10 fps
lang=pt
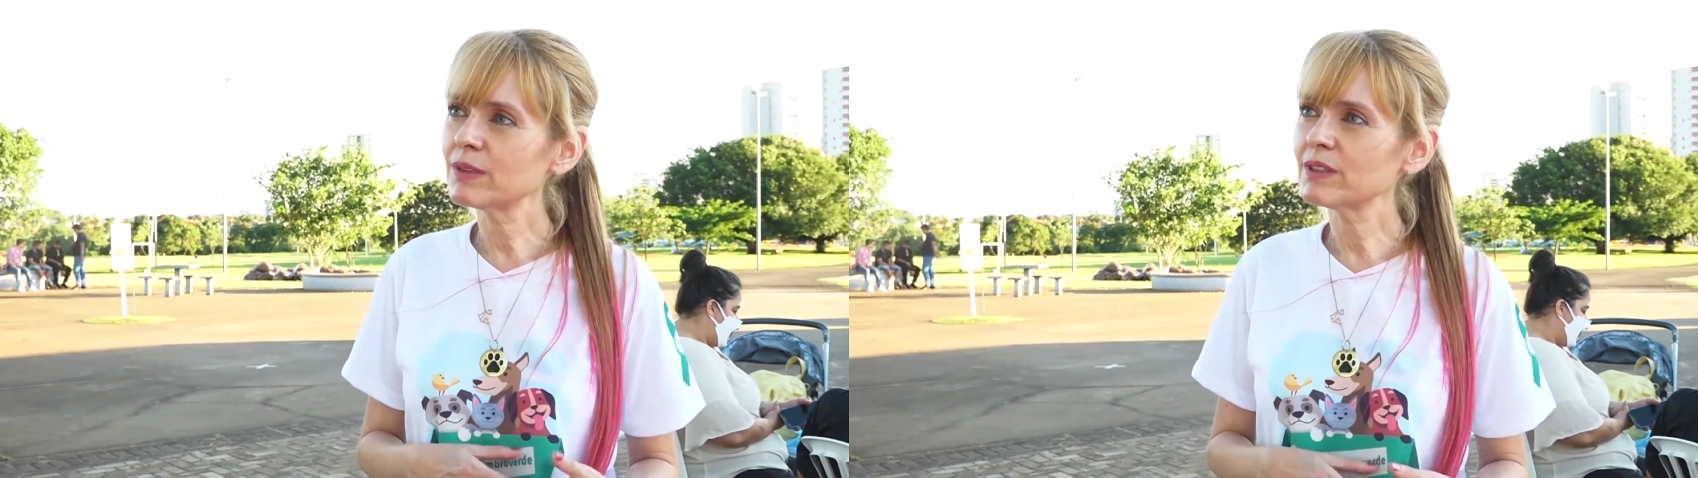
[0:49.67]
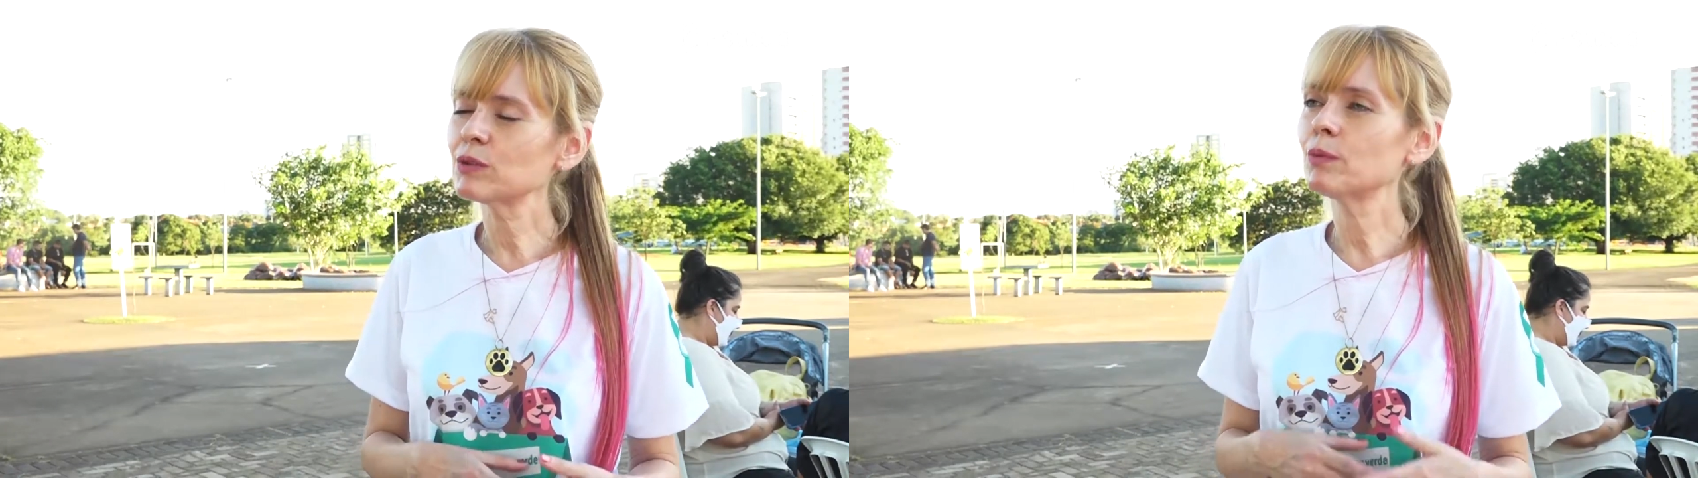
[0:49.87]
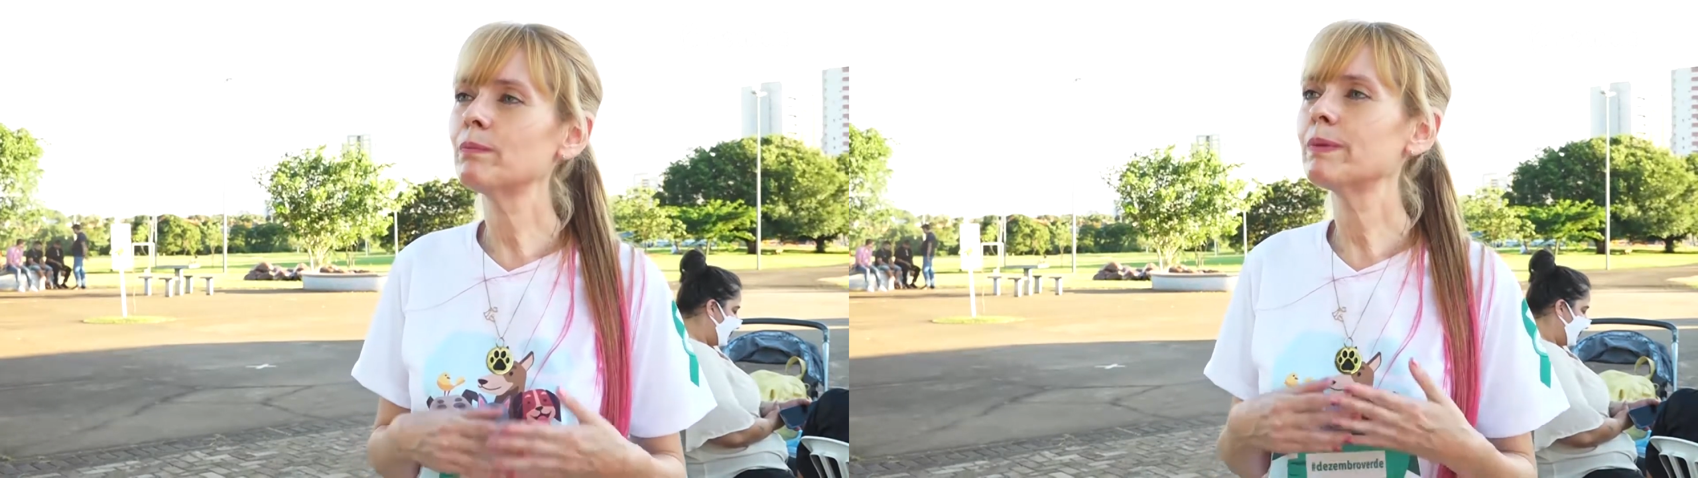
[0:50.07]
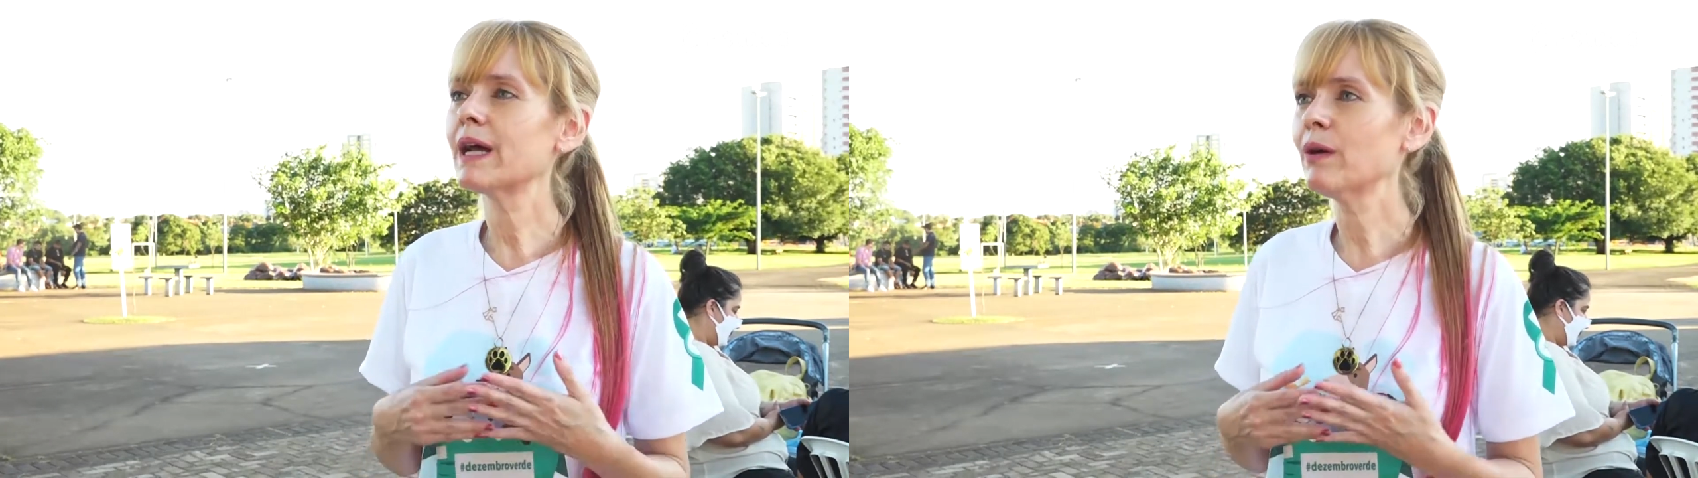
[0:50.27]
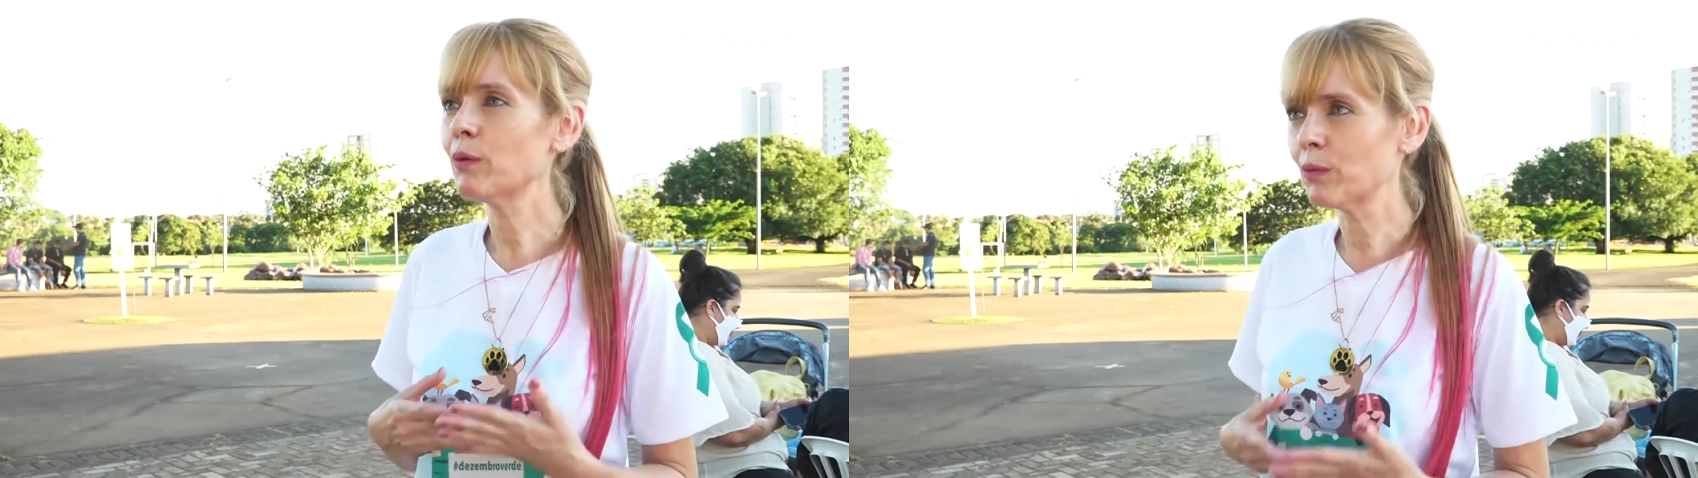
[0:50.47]
indo
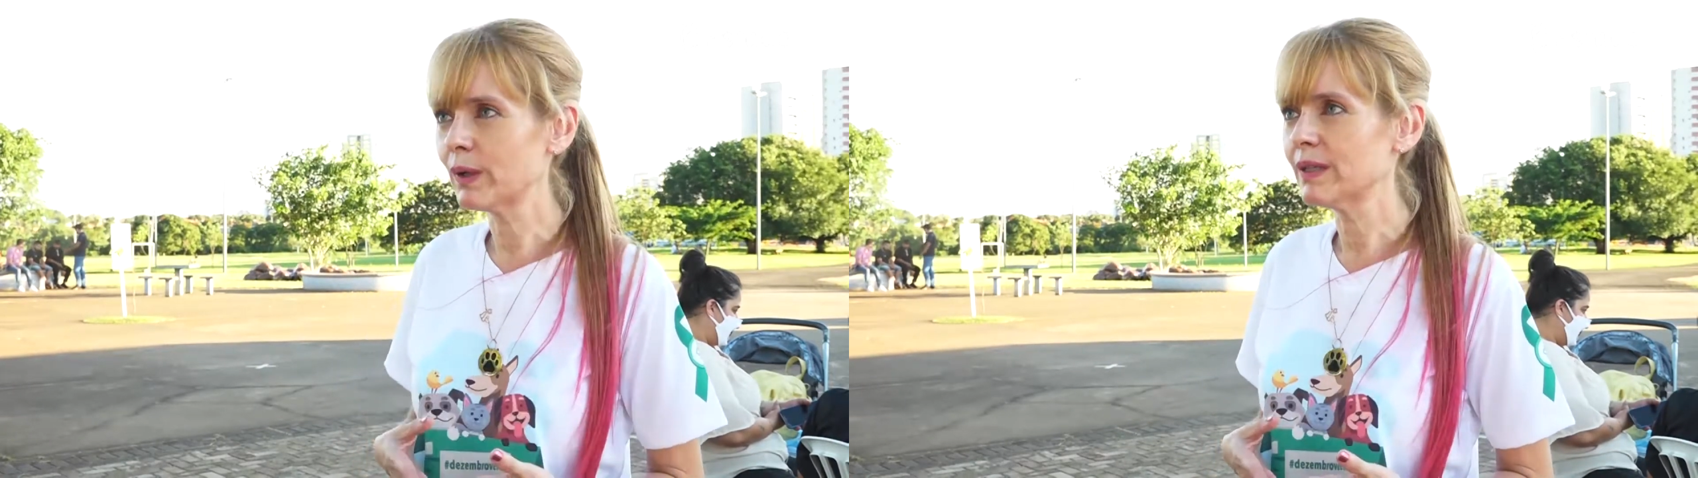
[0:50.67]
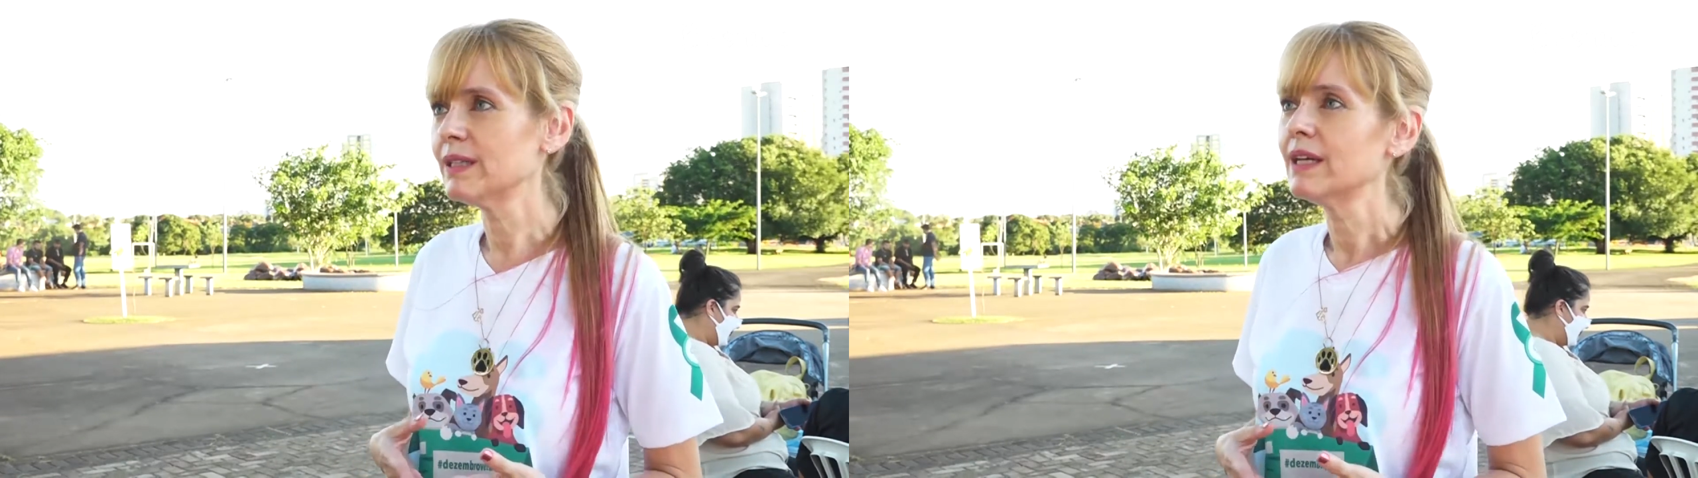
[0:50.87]
para a rua.